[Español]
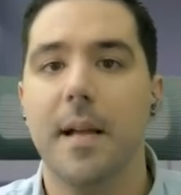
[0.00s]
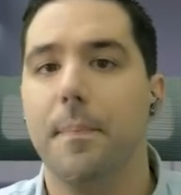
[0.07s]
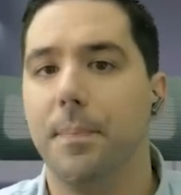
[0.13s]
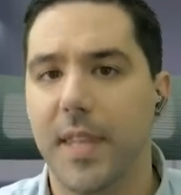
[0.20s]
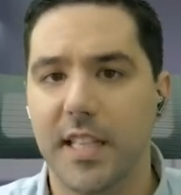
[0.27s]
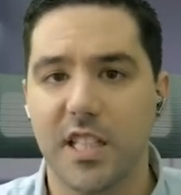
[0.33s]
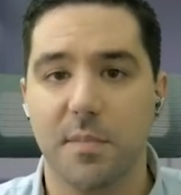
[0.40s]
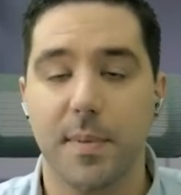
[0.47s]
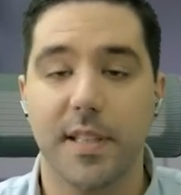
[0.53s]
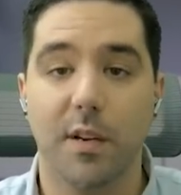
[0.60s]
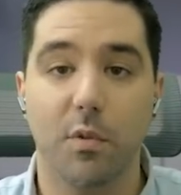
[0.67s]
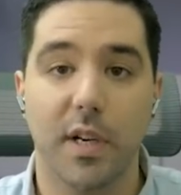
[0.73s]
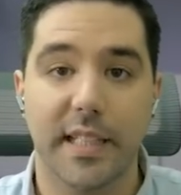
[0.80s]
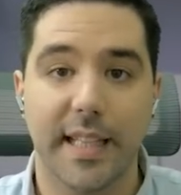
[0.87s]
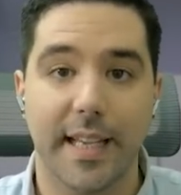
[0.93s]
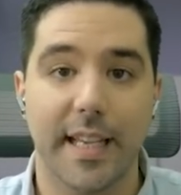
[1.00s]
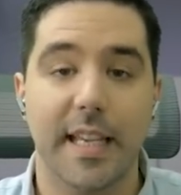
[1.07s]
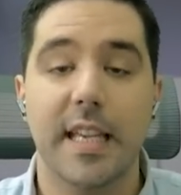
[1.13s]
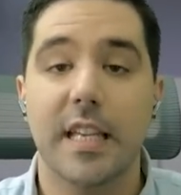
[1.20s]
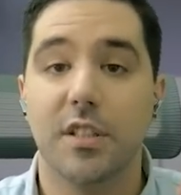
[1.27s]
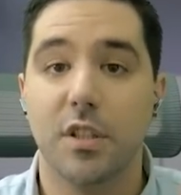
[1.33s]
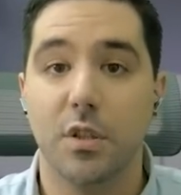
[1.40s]
de ese espectacular
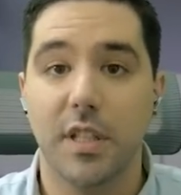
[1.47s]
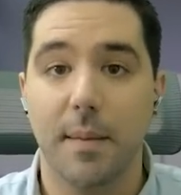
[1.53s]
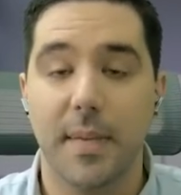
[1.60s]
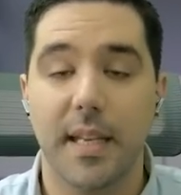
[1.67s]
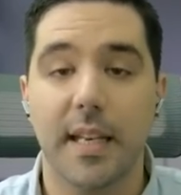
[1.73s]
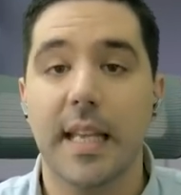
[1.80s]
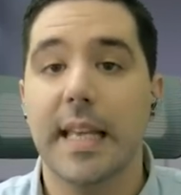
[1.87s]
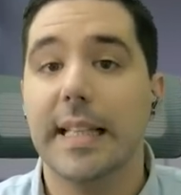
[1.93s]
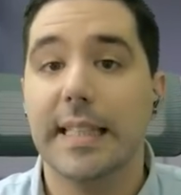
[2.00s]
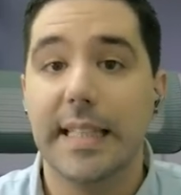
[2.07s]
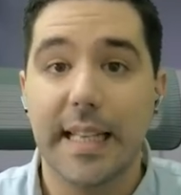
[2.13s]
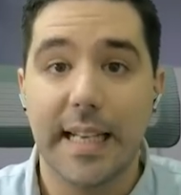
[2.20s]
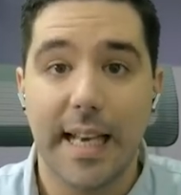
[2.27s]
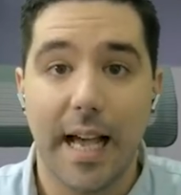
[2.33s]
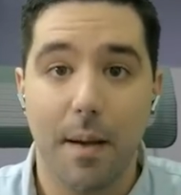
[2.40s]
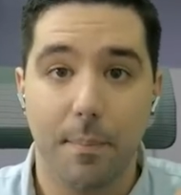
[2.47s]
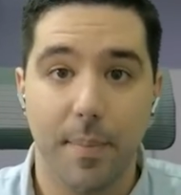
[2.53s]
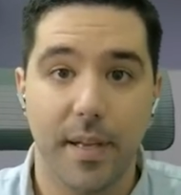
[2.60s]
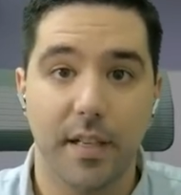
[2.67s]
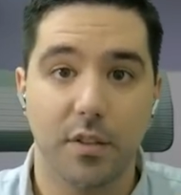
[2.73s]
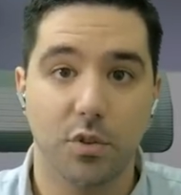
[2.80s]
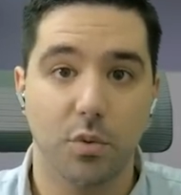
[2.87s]
ataque, sino también de la
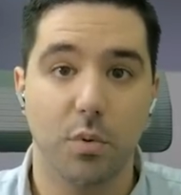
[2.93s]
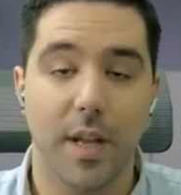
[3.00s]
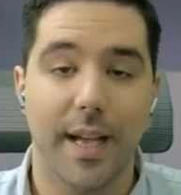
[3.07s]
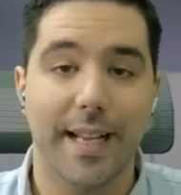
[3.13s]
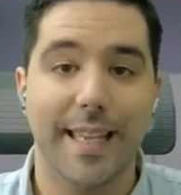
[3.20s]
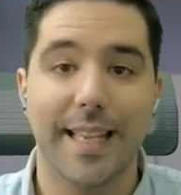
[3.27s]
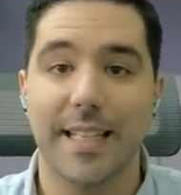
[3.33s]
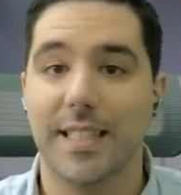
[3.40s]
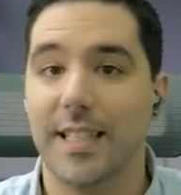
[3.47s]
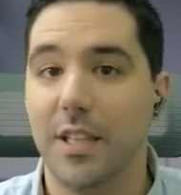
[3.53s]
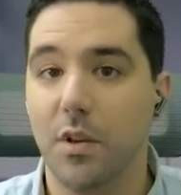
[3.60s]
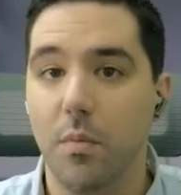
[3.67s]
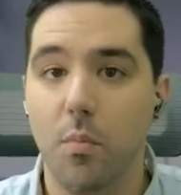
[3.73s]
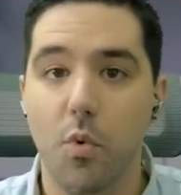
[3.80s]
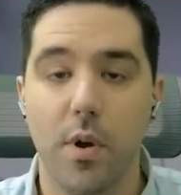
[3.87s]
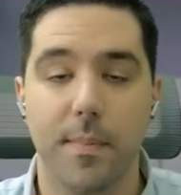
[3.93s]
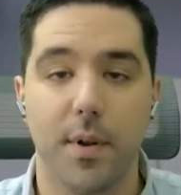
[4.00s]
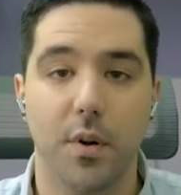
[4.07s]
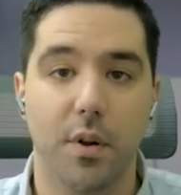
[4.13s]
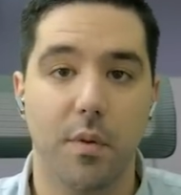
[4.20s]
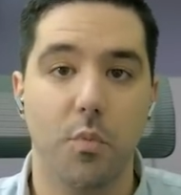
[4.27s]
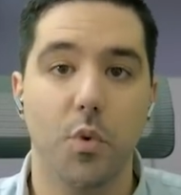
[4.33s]
apertura, que ha sido muy
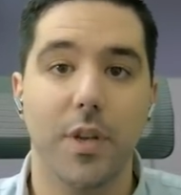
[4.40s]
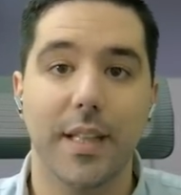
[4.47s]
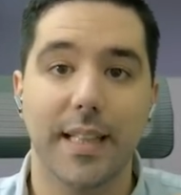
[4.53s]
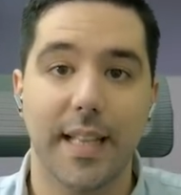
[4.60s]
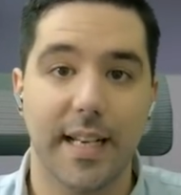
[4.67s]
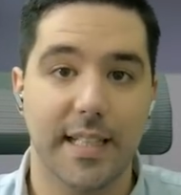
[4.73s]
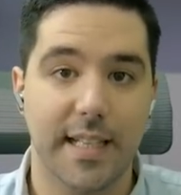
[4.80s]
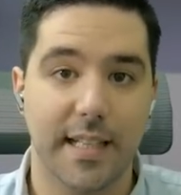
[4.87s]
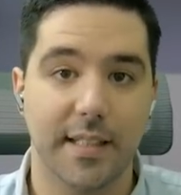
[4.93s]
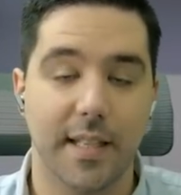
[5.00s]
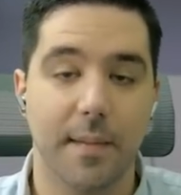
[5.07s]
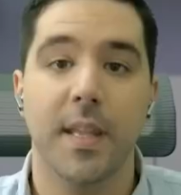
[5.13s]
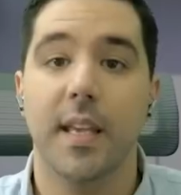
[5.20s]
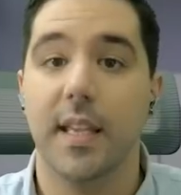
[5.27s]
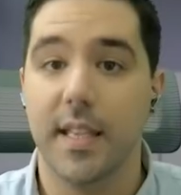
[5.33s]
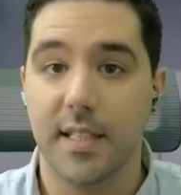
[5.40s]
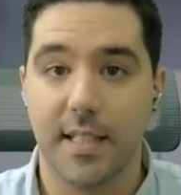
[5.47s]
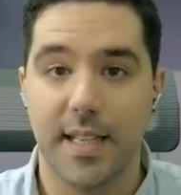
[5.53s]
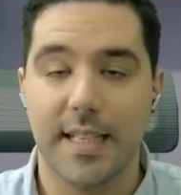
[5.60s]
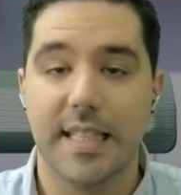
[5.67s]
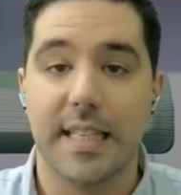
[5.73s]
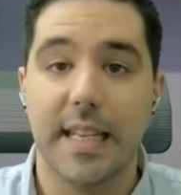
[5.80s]
pero que muy interesante. Y es
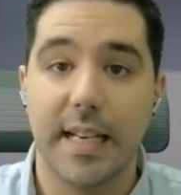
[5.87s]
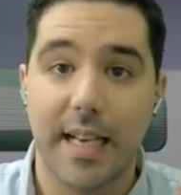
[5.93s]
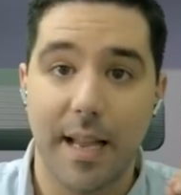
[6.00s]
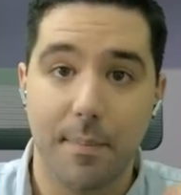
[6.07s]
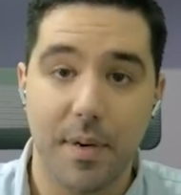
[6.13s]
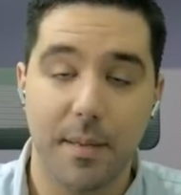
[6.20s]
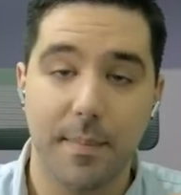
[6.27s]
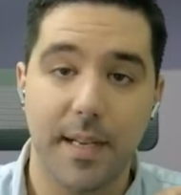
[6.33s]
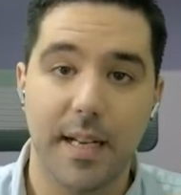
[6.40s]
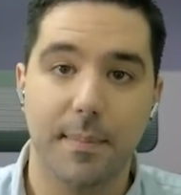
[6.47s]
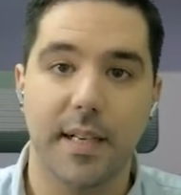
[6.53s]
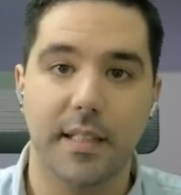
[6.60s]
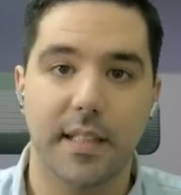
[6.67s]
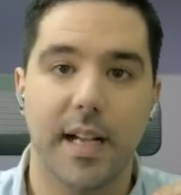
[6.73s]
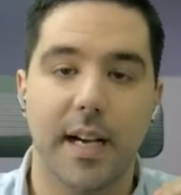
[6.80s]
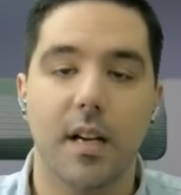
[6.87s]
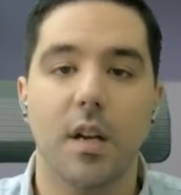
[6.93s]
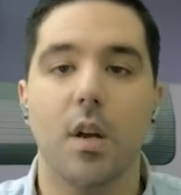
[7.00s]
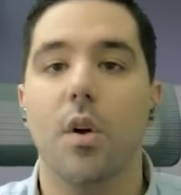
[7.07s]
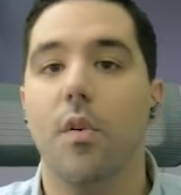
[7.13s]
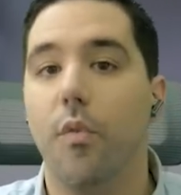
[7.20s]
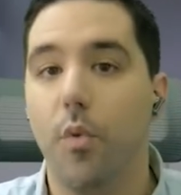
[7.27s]
que si en la primera partida
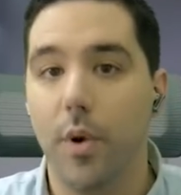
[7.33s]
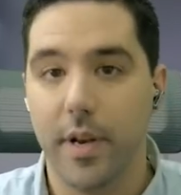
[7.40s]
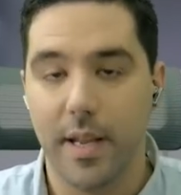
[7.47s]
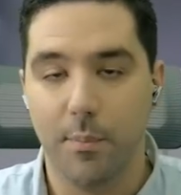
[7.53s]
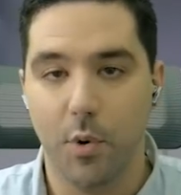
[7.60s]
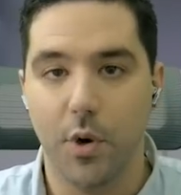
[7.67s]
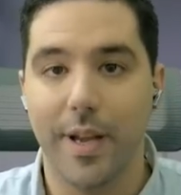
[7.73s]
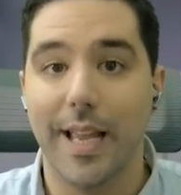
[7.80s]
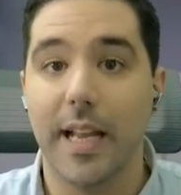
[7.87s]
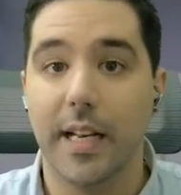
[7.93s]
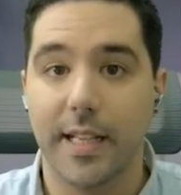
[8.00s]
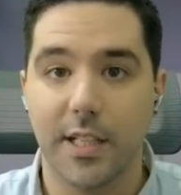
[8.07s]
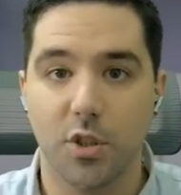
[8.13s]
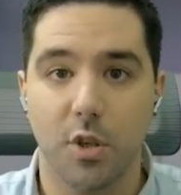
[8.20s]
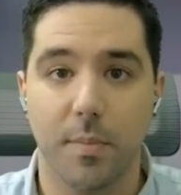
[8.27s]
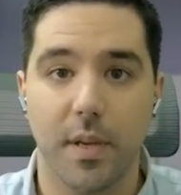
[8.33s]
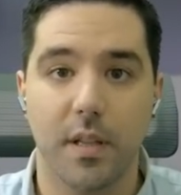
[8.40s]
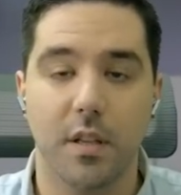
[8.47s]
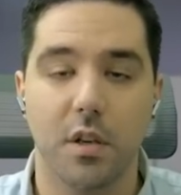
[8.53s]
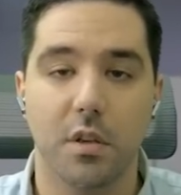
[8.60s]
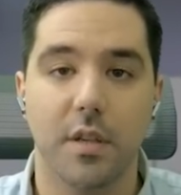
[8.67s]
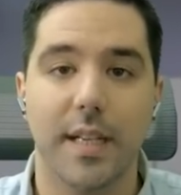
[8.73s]
bueno, el que
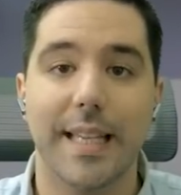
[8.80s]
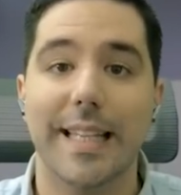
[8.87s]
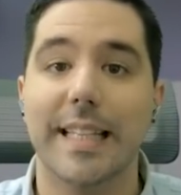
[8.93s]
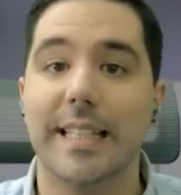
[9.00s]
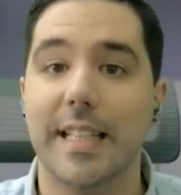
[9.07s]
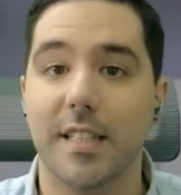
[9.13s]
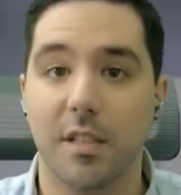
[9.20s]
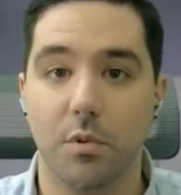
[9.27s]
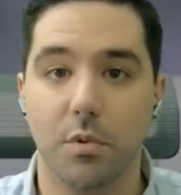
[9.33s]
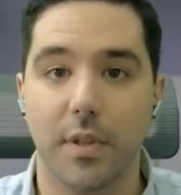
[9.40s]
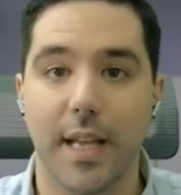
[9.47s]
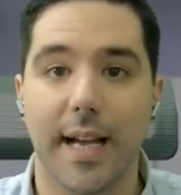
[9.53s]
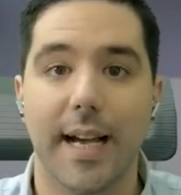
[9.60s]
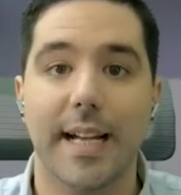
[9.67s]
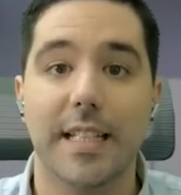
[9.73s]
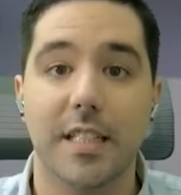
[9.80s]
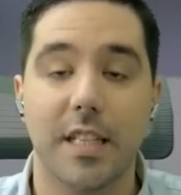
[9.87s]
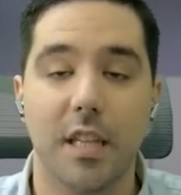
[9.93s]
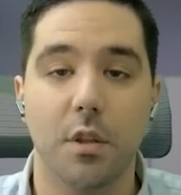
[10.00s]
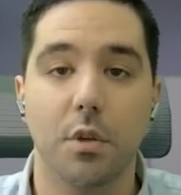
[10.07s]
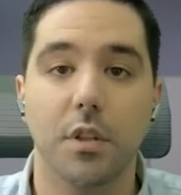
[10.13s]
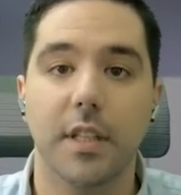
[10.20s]
sorprendió en esta segunda ha
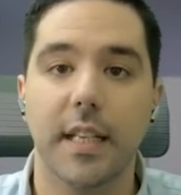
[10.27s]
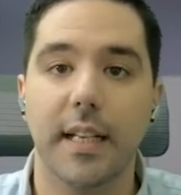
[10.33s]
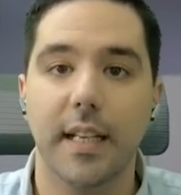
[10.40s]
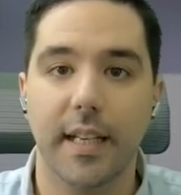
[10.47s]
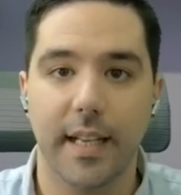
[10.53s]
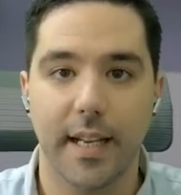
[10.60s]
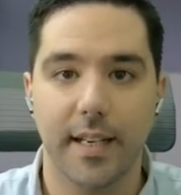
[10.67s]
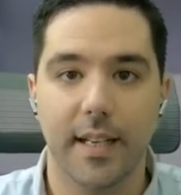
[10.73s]
sido Ding Liren,